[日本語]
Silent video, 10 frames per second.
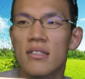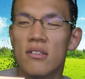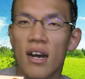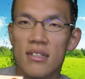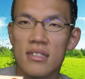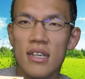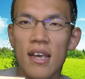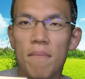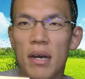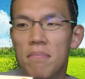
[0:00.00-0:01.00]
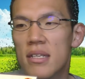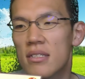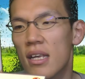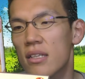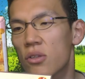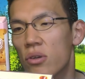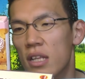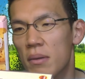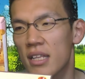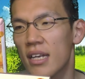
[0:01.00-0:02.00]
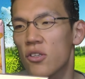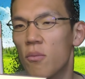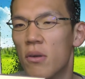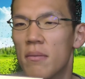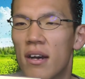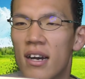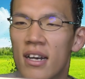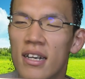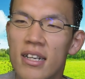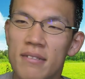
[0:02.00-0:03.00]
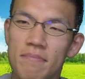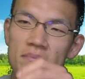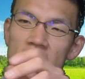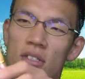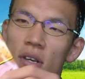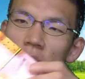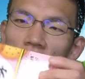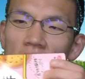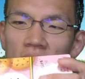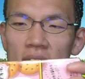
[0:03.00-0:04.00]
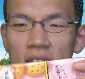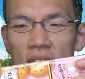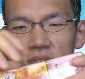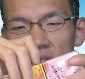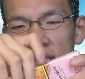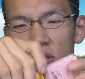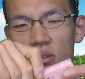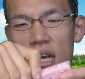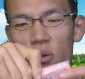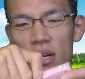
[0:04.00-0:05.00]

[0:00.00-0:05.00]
明さんの発芽玄米ビスケットを食べたいと思いますどれも体に良さそうな